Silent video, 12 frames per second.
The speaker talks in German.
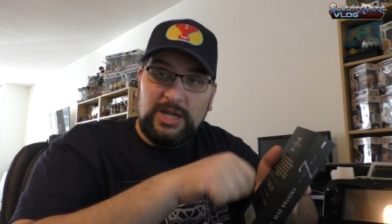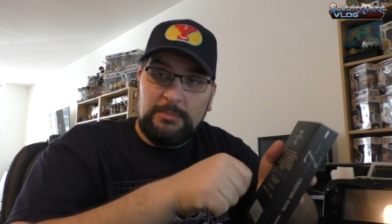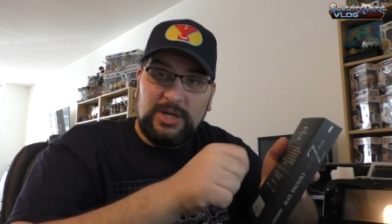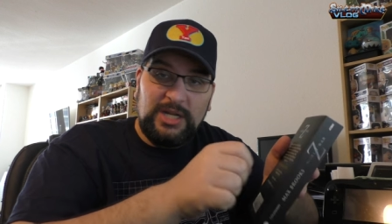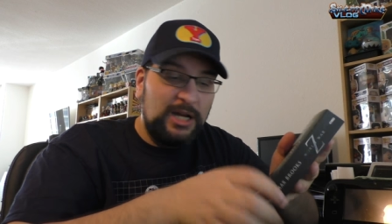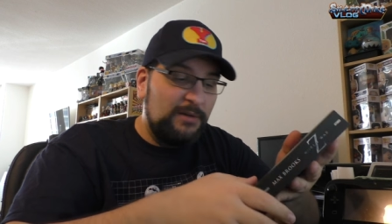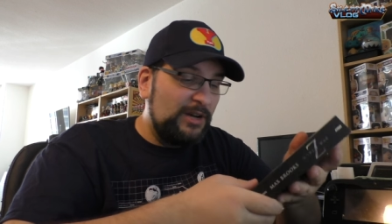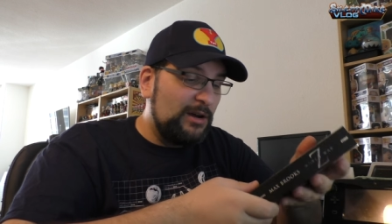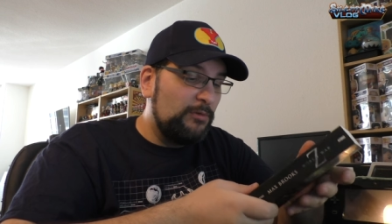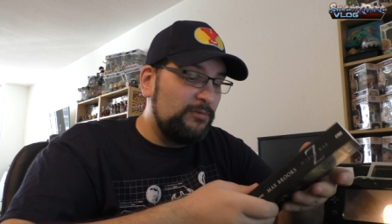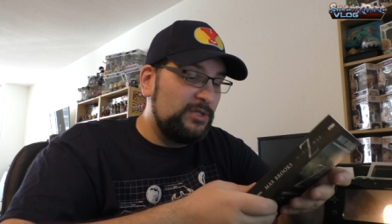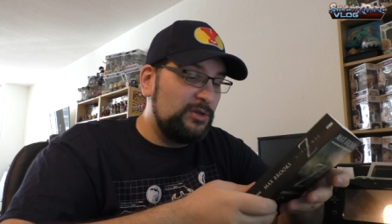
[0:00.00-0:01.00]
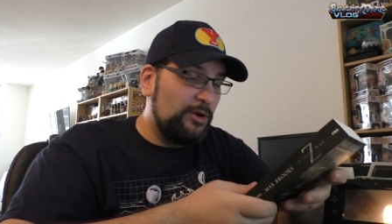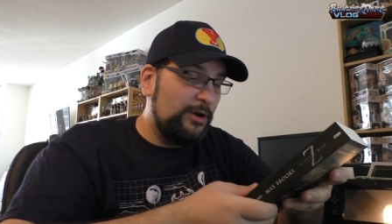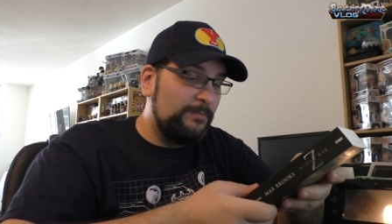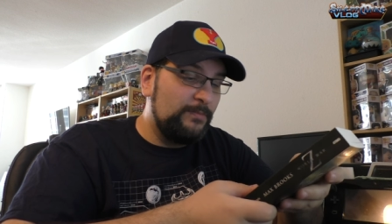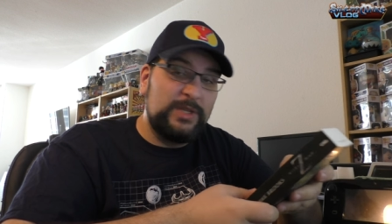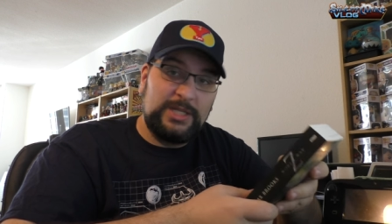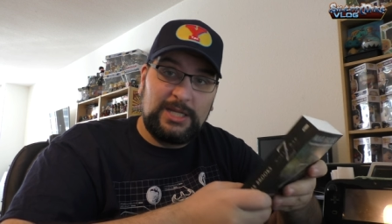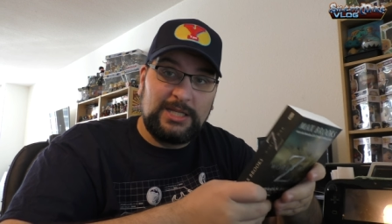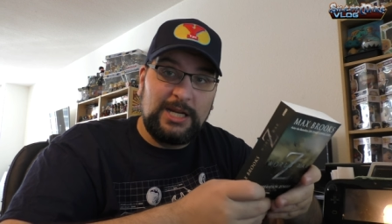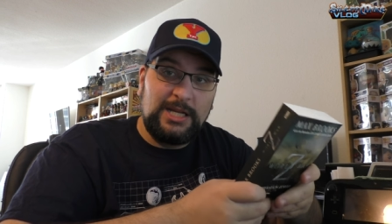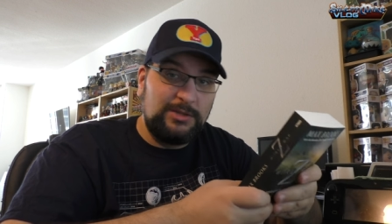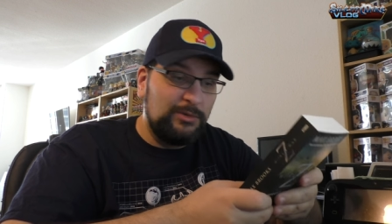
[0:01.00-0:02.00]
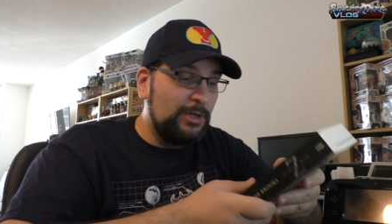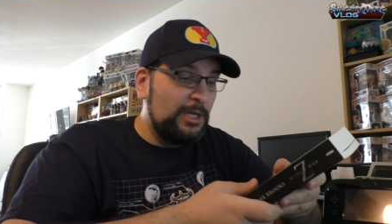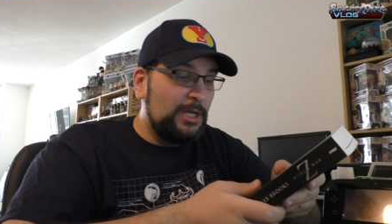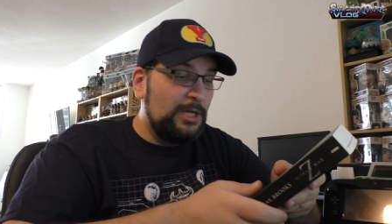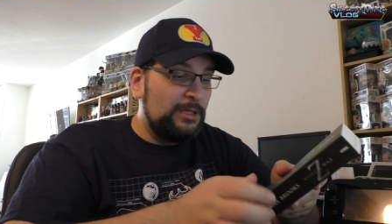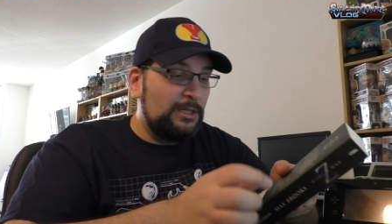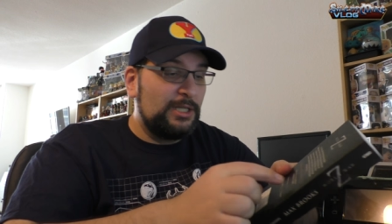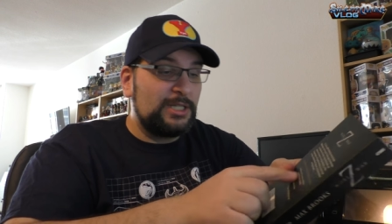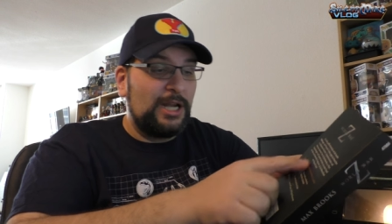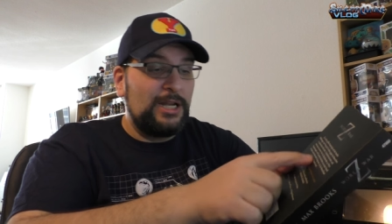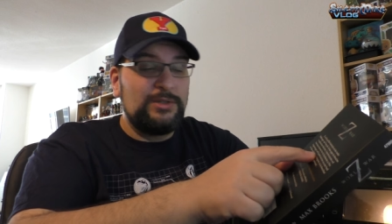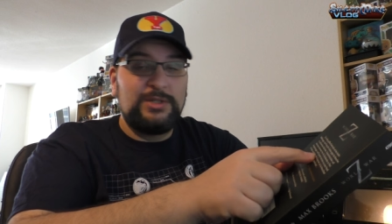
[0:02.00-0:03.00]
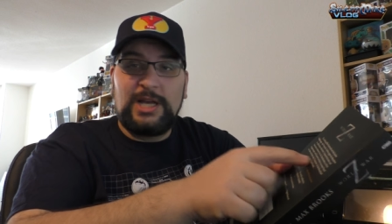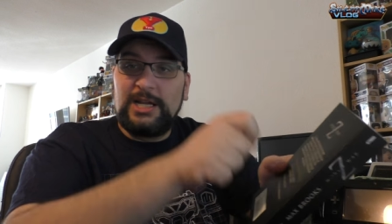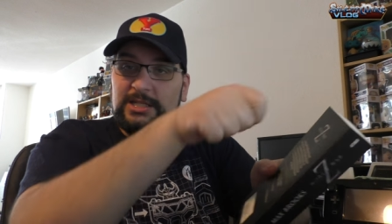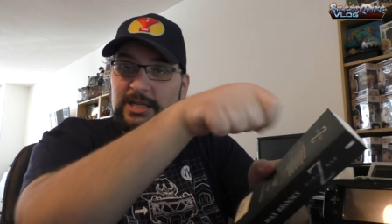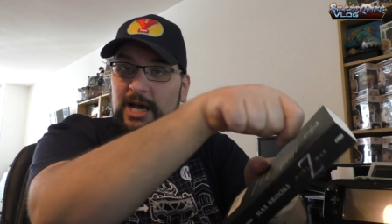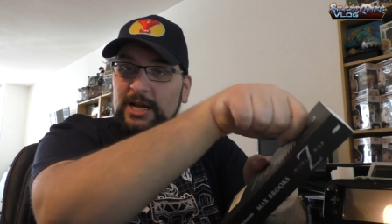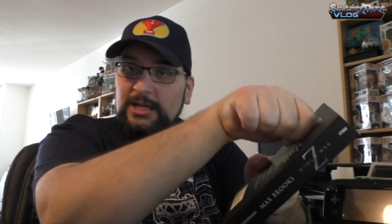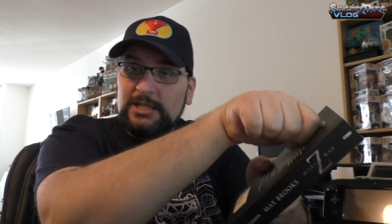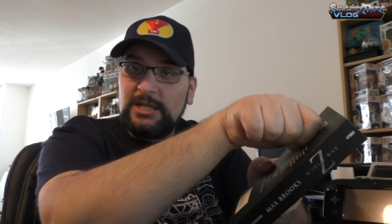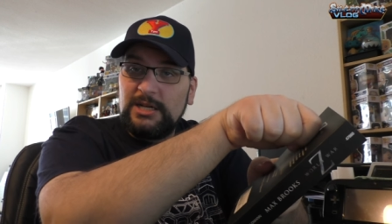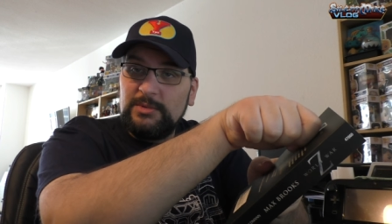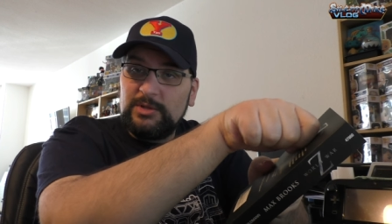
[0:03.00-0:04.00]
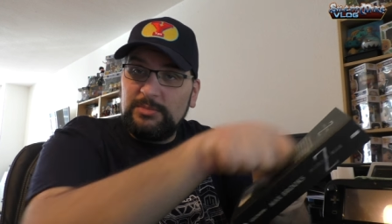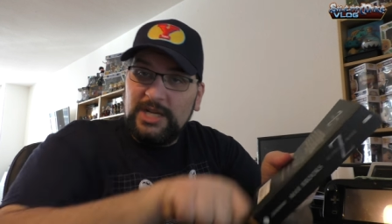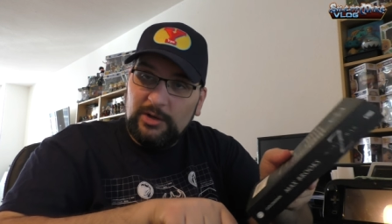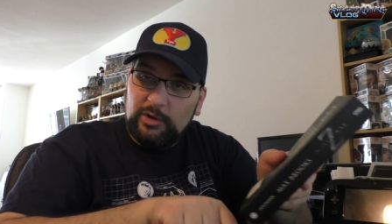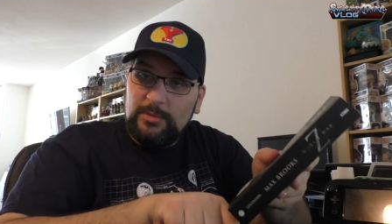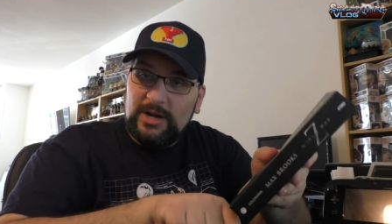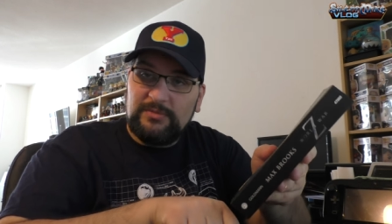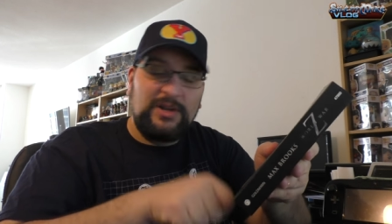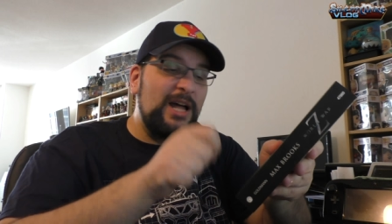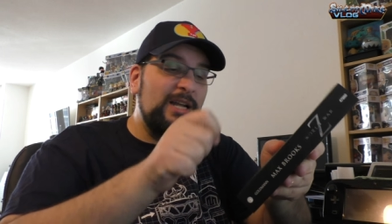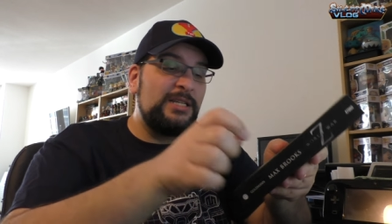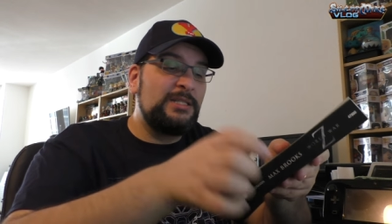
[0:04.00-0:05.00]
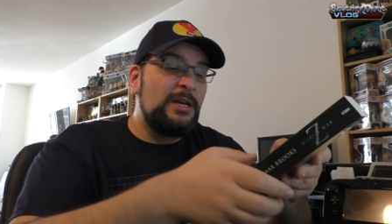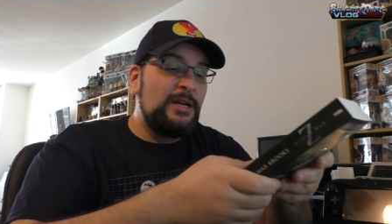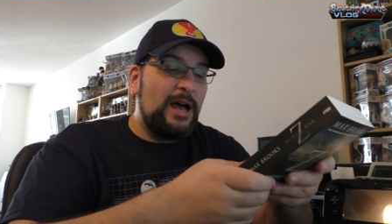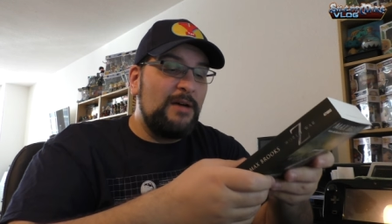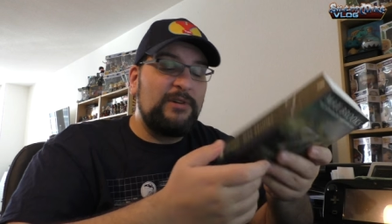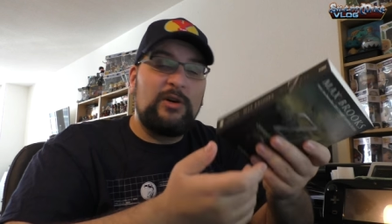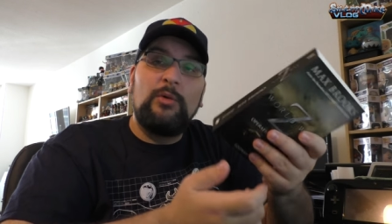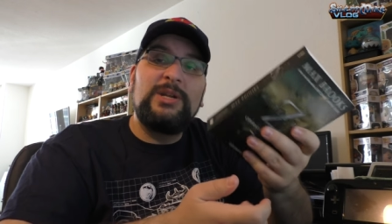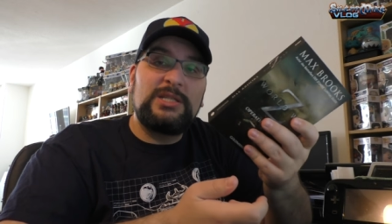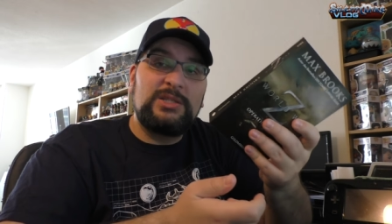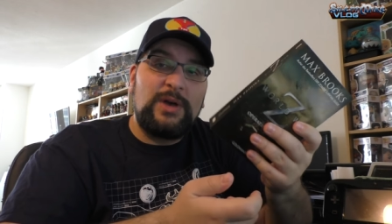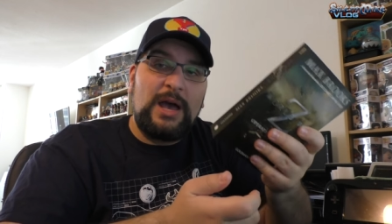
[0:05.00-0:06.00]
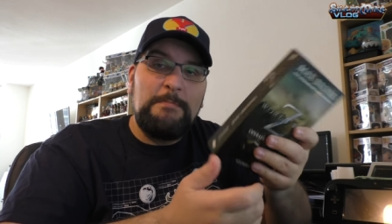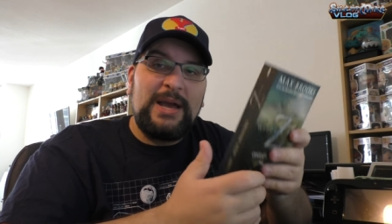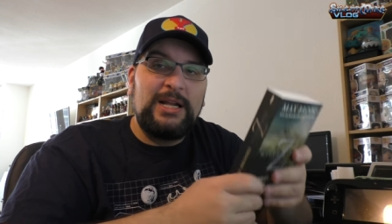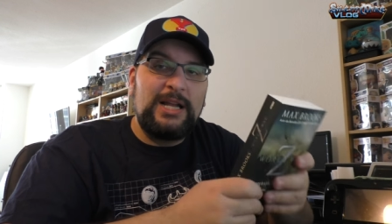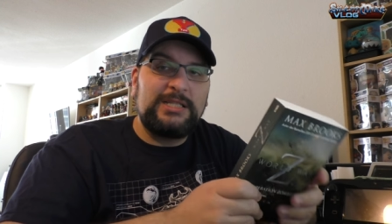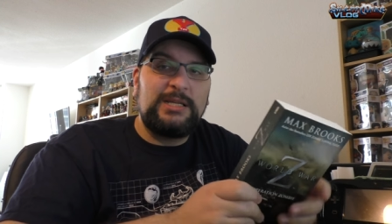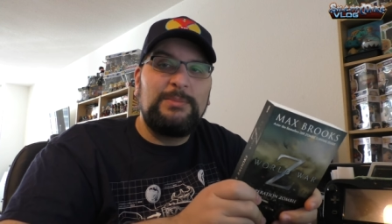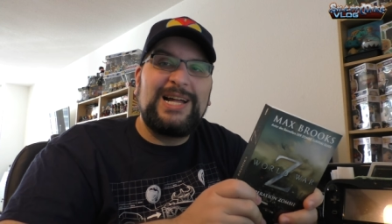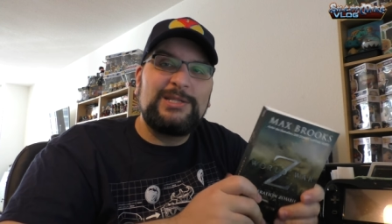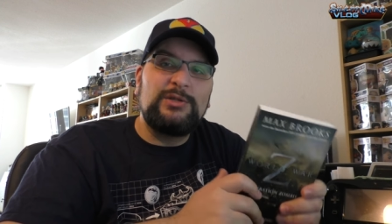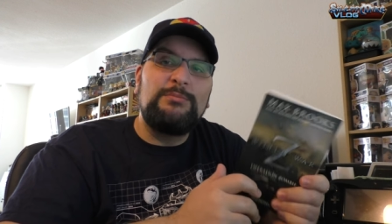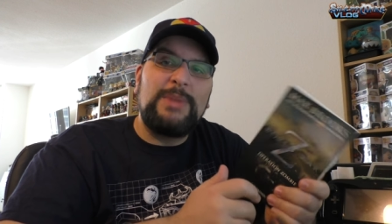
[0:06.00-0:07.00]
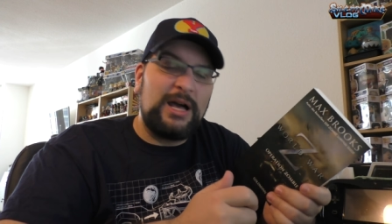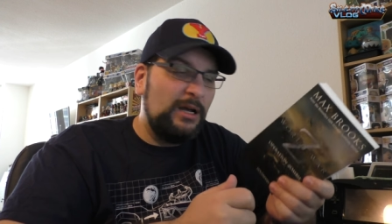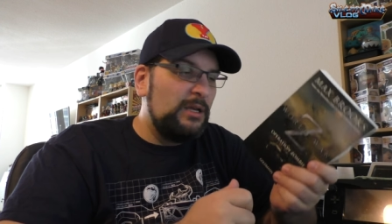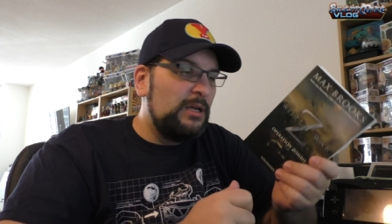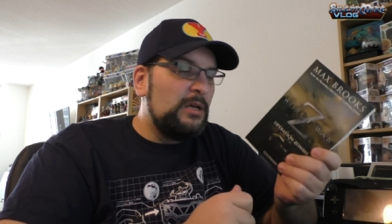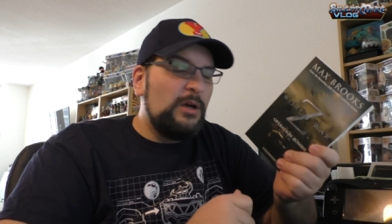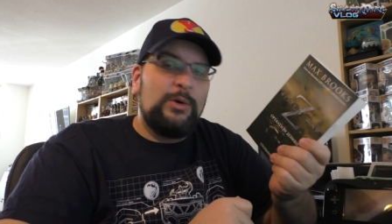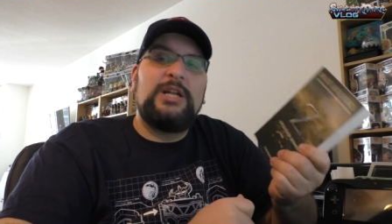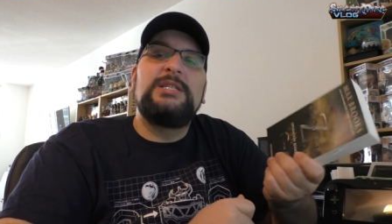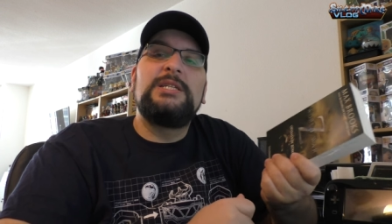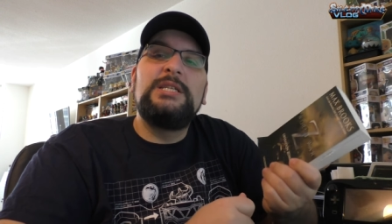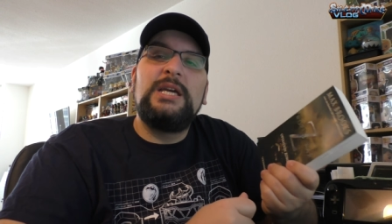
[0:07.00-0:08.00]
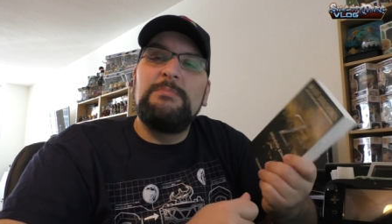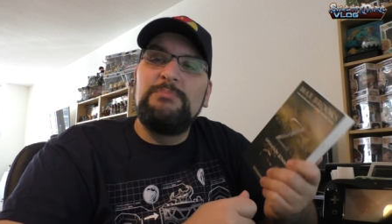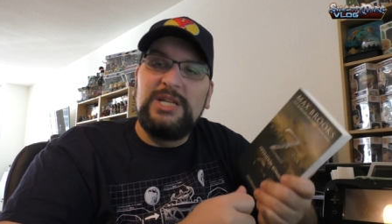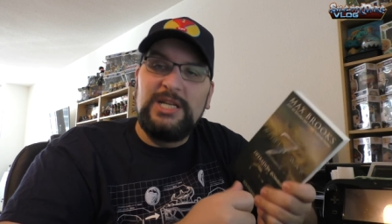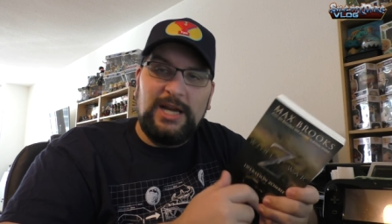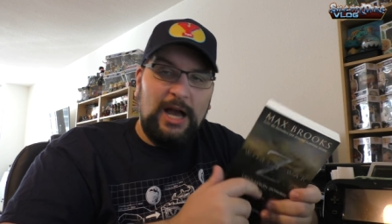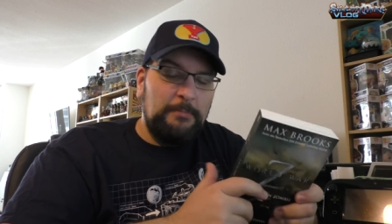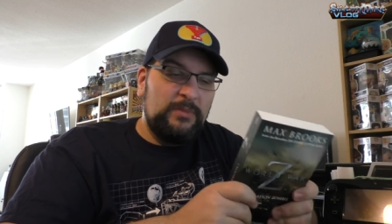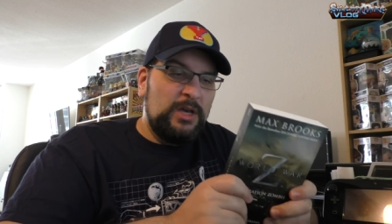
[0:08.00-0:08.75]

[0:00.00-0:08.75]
die dann billiger verkaufen zu können. Ist tatsächlich so. Ne? Das kann also sein, dass hier einer tatsächlich mit so einem Ding rübergefahren ist, einfach um das zu einem Mängelexemplar zu machen. Und dann sind die eben billiger.